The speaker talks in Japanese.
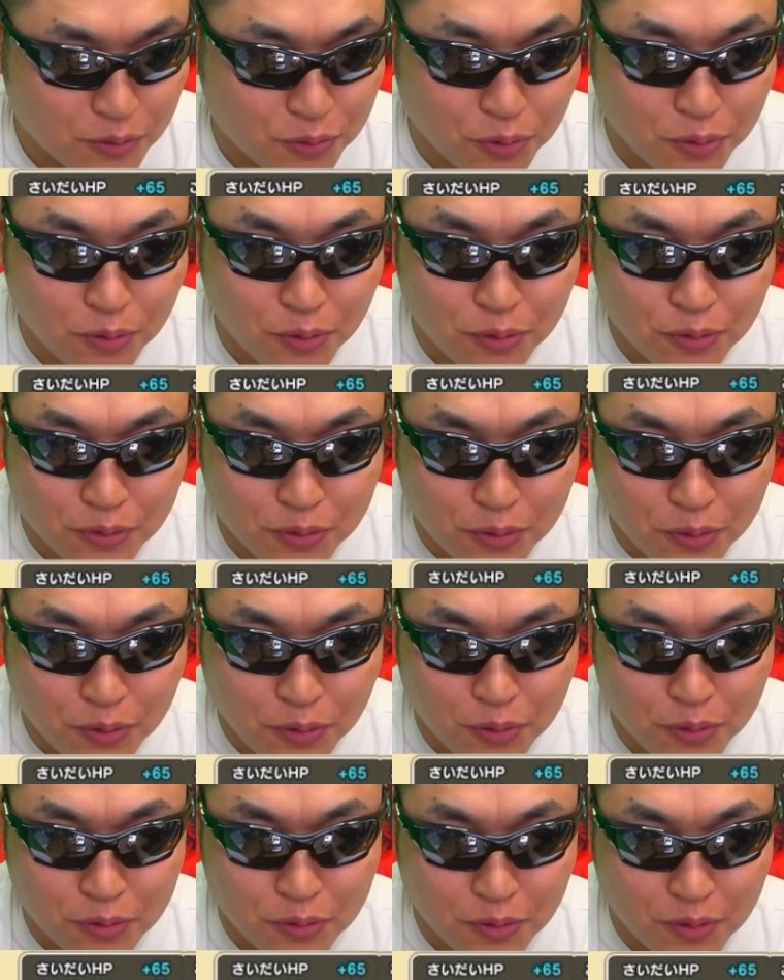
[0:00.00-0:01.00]
同
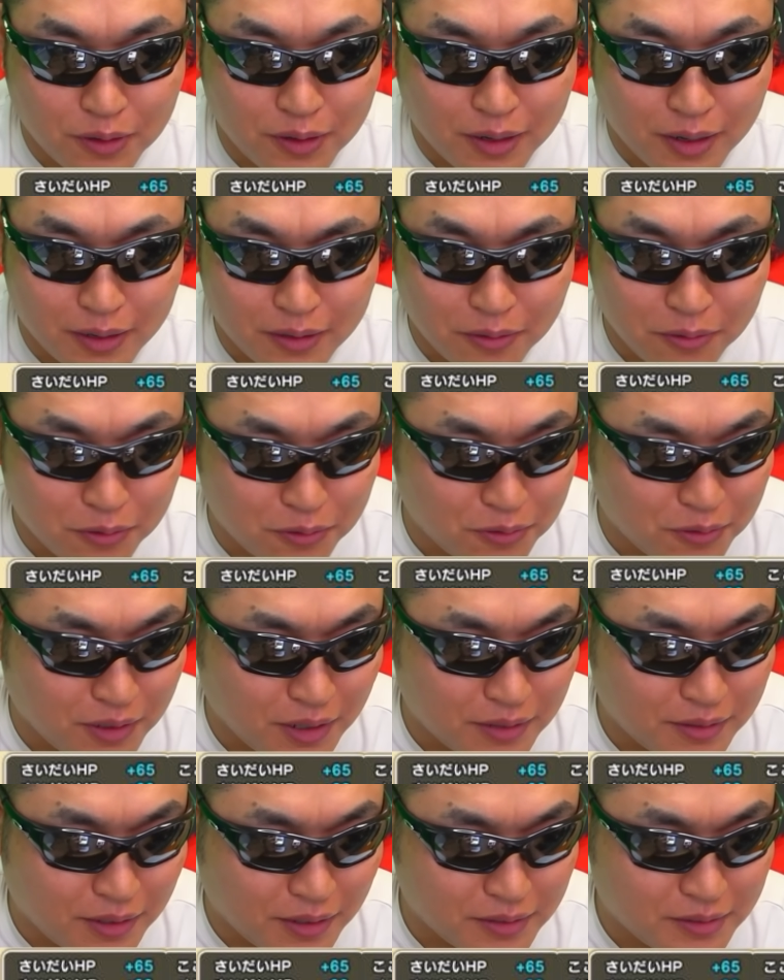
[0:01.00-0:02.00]
等の火力
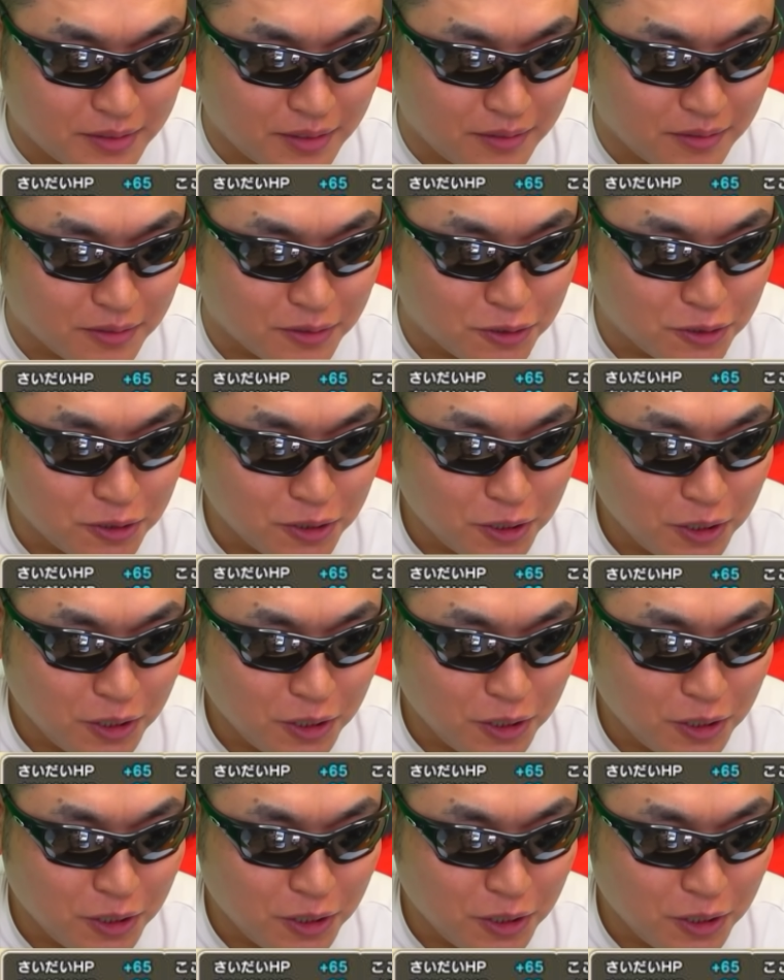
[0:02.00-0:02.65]
が出せる